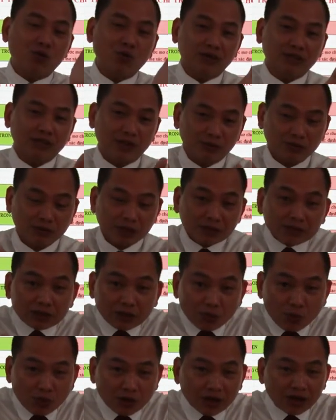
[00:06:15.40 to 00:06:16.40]
cuộc sống nhé.
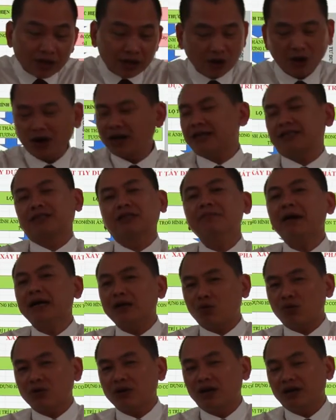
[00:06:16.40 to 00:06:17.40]
Trong cuộc đời gọi là sứ mệnh
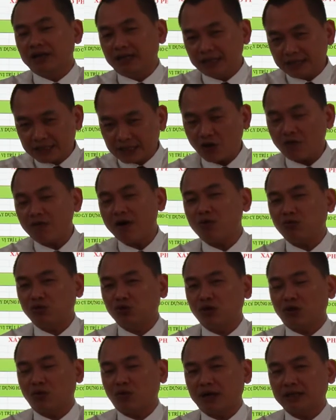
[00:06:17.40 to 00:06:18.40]
cuộc đời đấy, 6 vòng
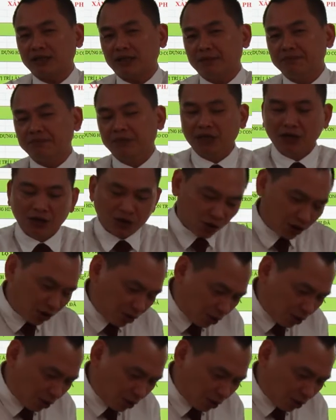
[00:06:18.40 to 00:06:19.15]
chuyển hóa tâm, có